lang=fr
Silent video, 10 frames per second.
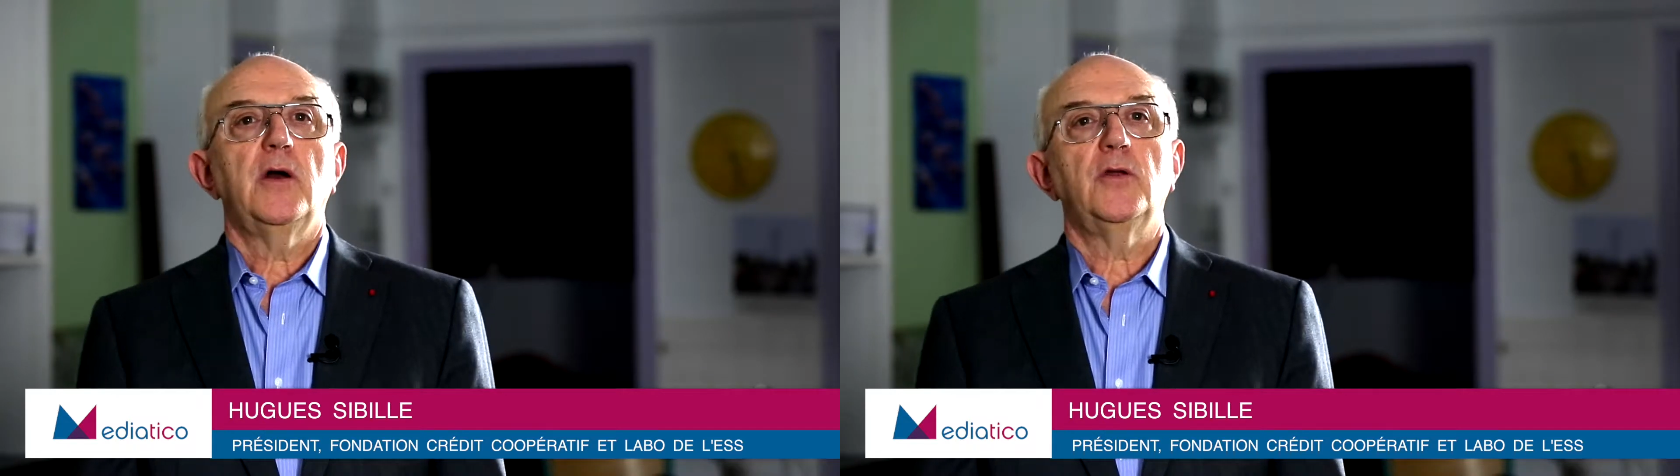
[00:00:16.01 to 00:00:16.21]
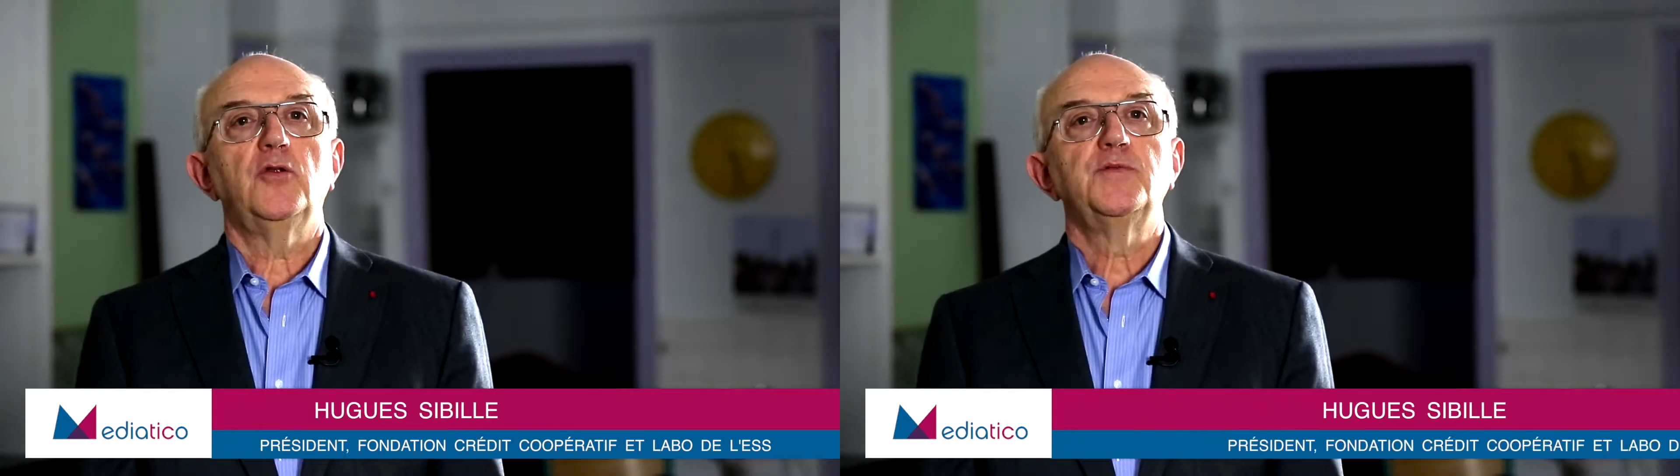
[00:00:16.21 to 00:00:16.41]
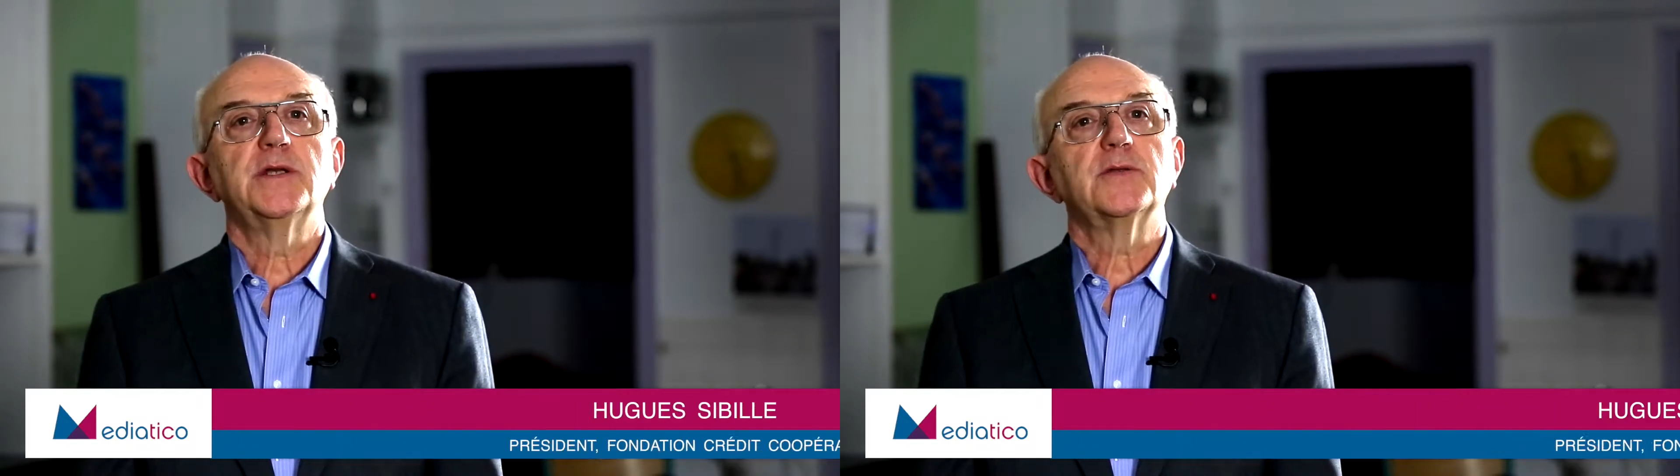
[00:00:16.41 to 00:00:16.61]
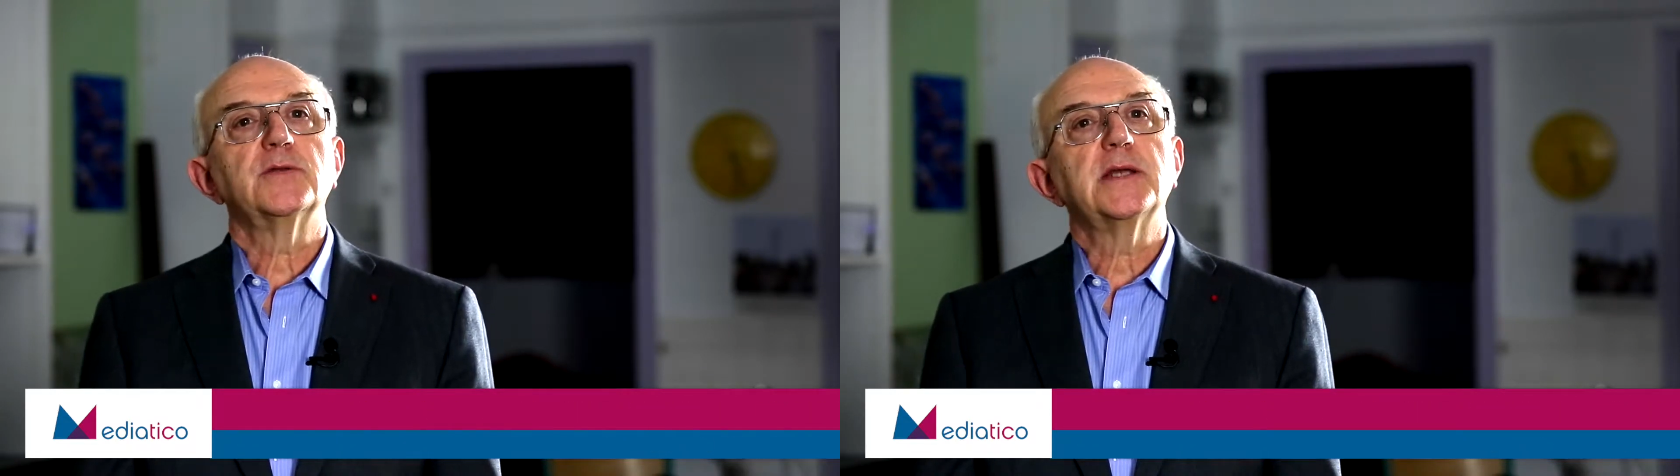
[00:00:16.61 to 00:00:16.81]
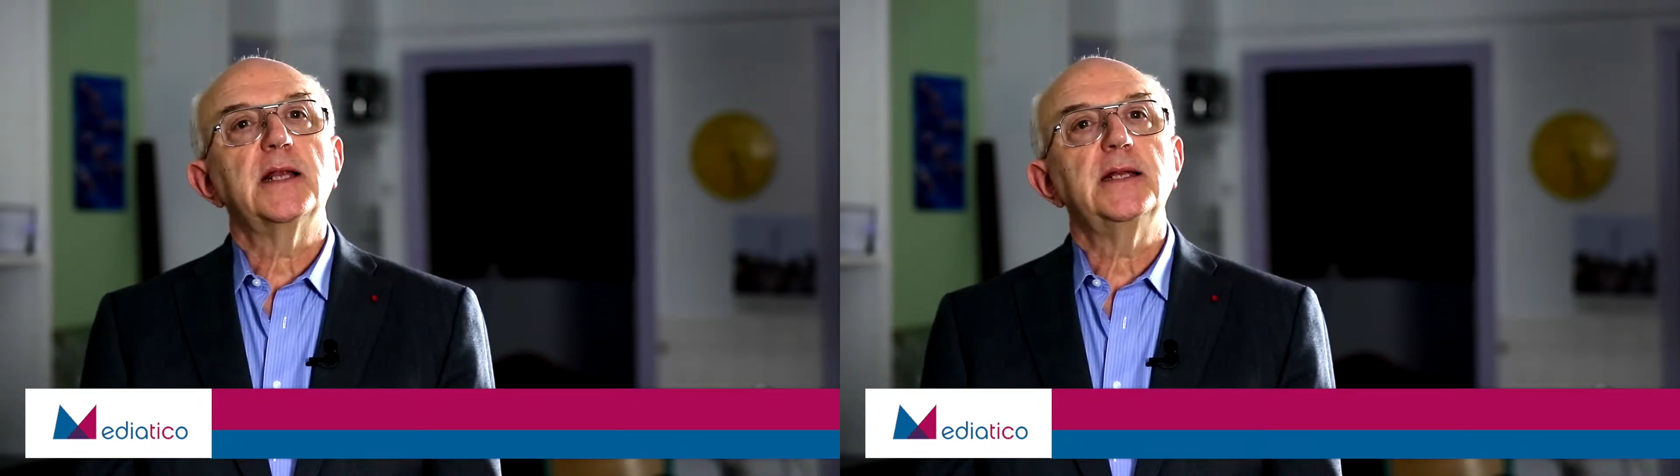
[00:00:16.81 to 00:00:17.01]
un objet
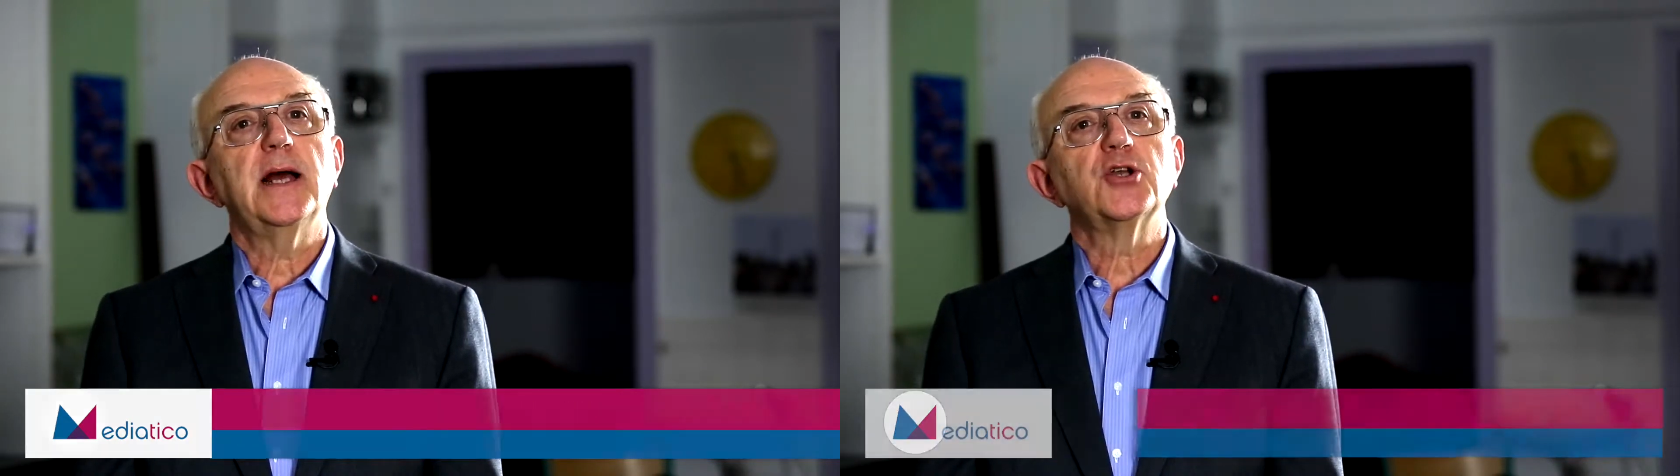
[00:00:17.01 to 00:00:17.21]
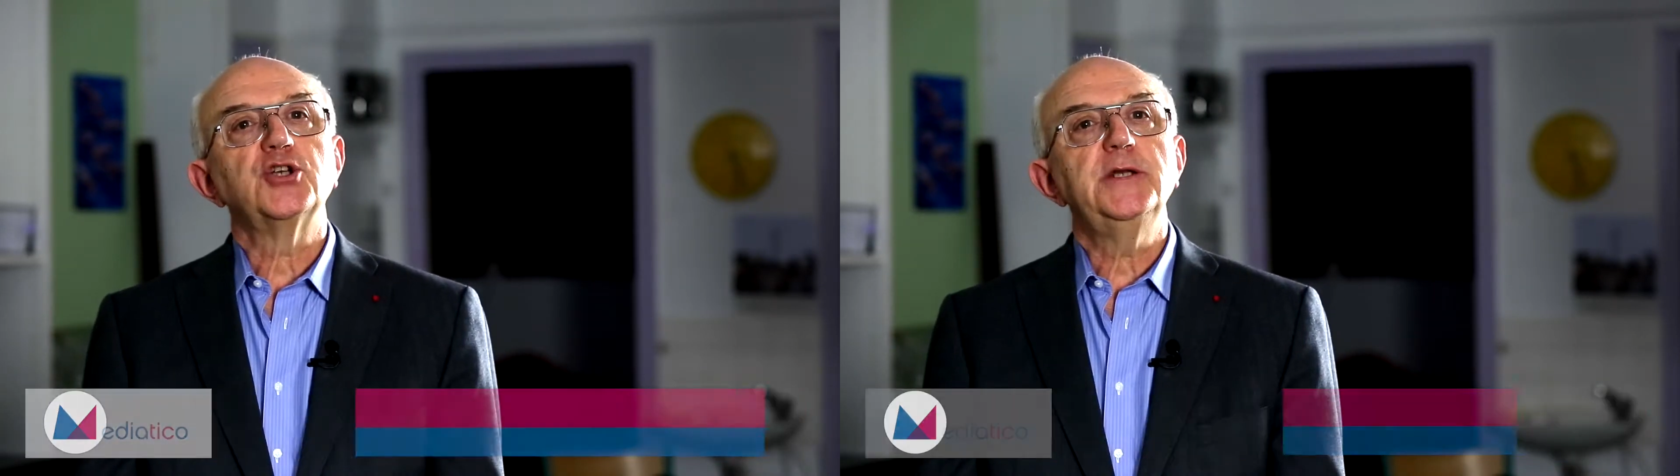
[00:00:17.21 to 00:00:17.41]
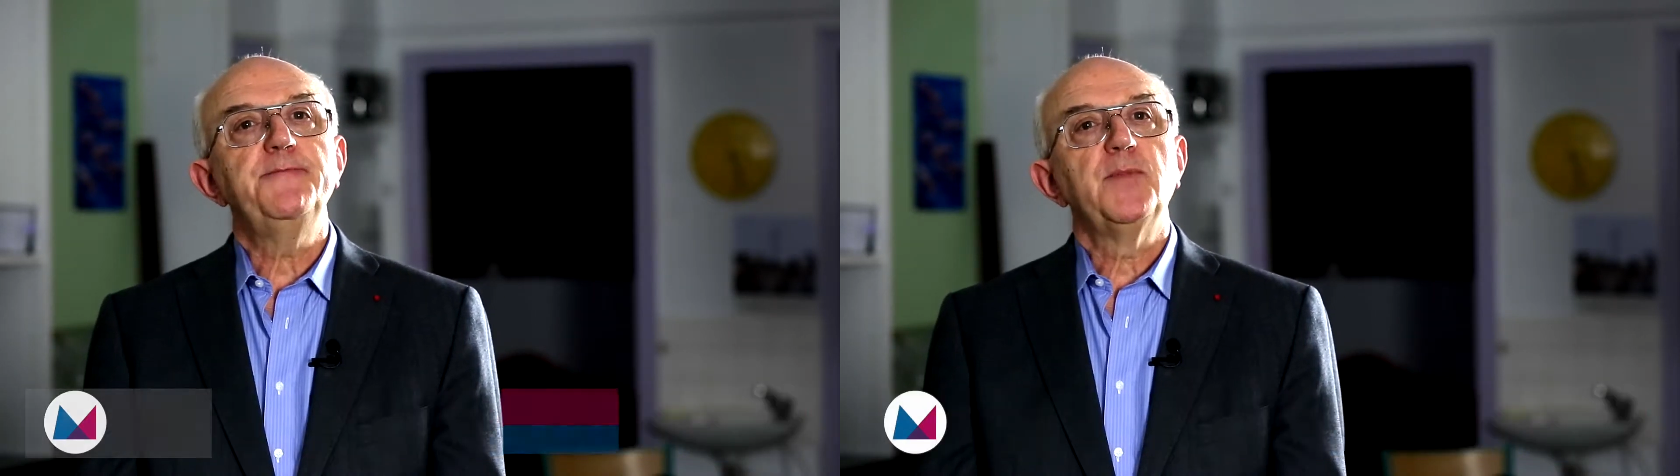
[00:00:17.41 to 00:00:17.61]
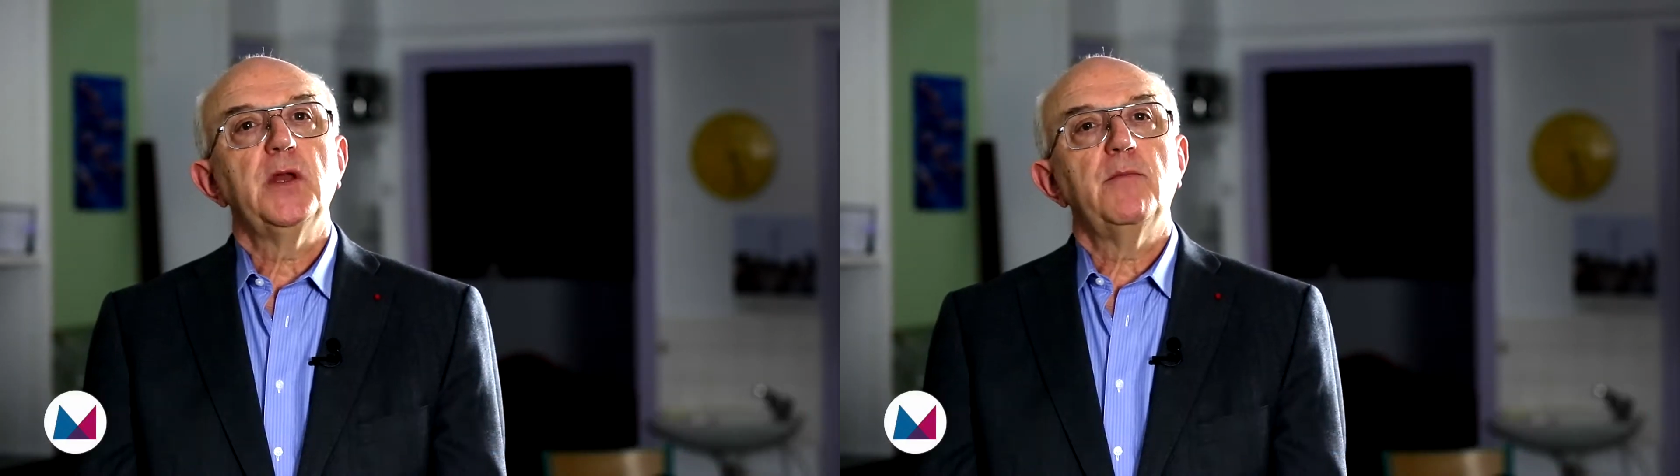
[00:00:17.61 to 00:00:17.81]
social élargi,